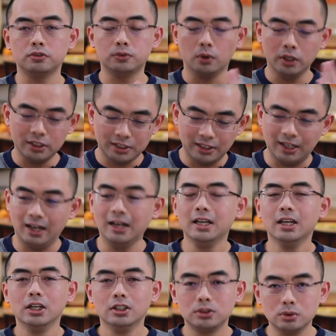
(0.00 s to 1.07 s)
所以呢，
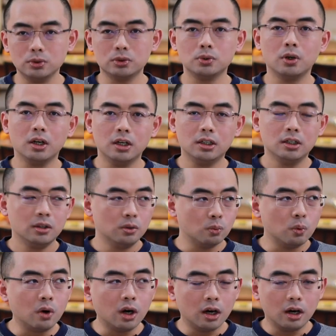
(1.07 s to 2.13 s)
就是说
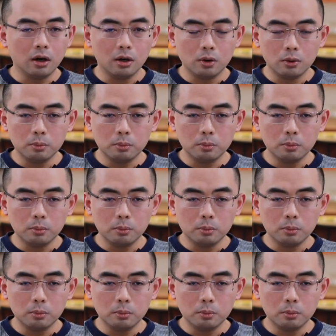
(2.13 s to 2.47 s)
我